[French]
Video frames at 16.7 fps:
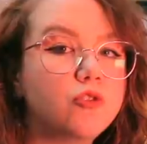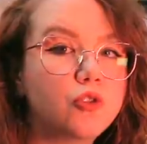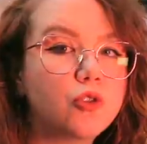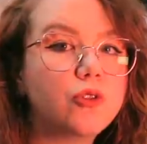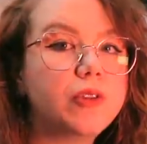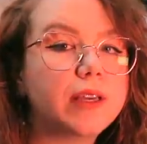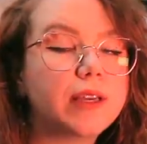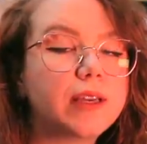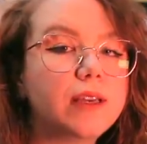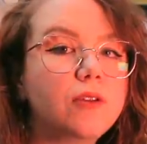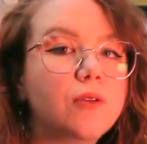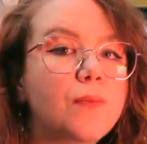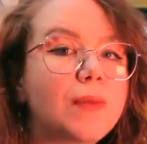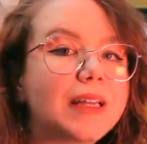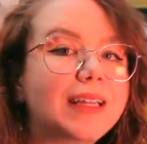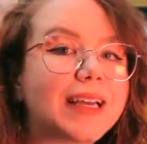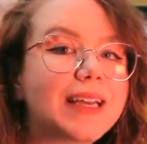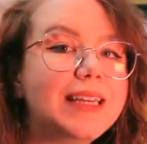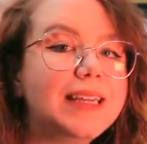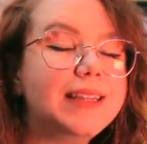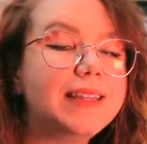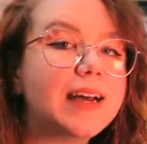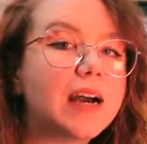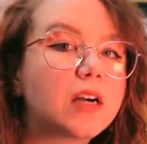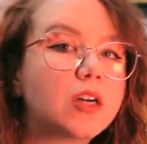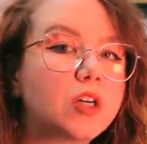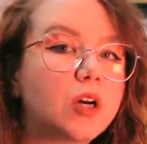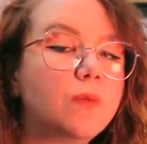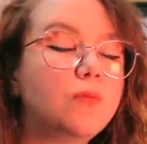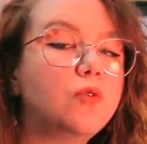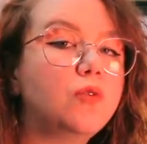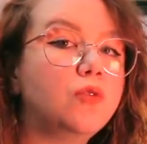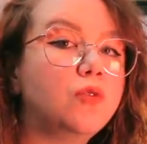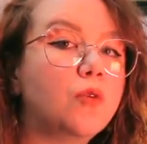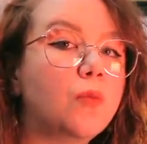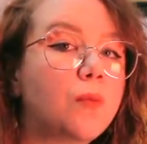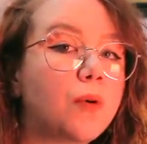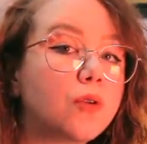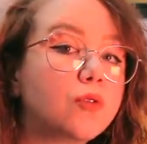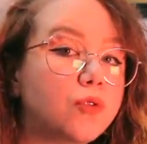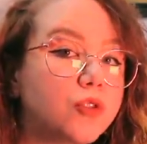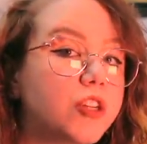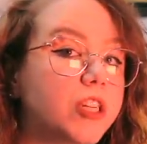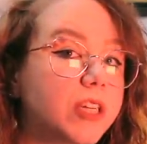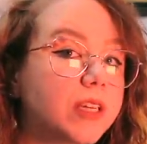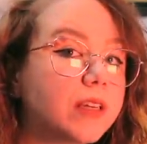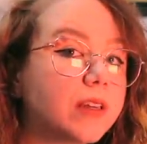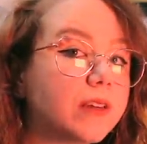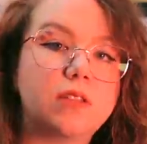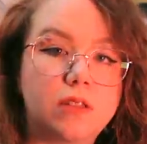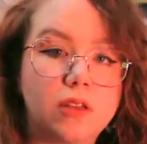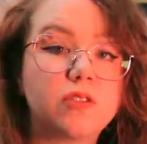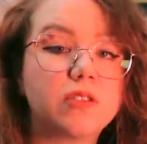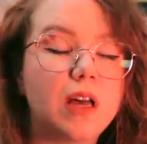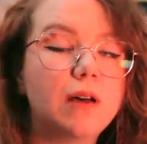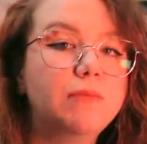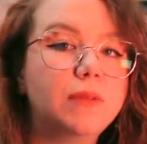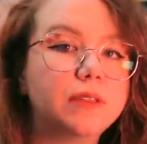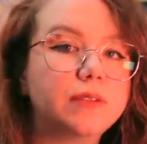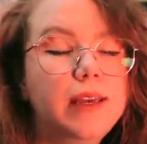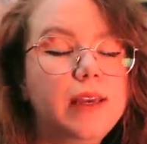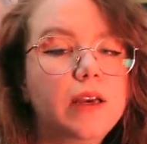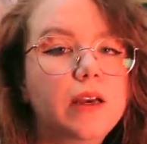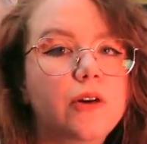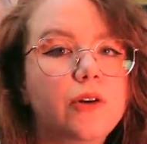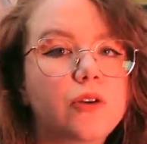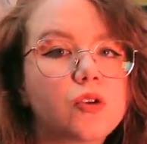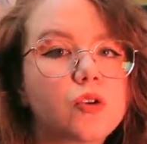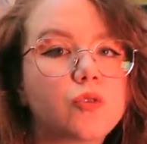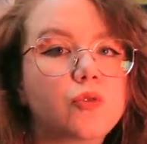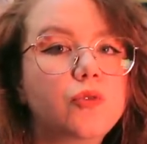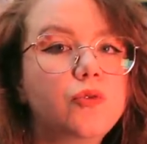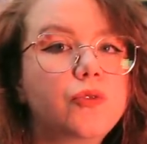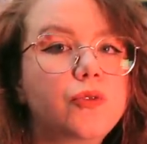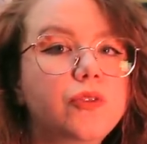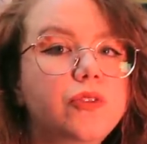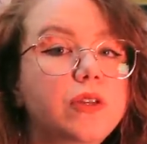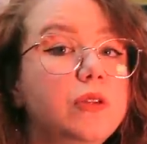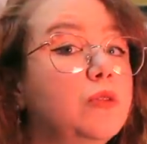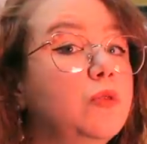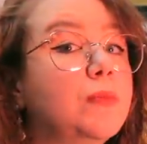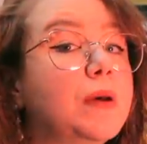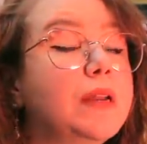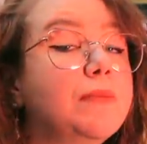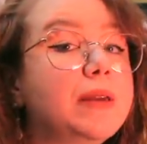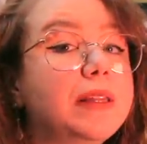Joe décrit euh, Madrilinda comme une banlieue chic, sans âme, et euh, je trouve que c'est une belle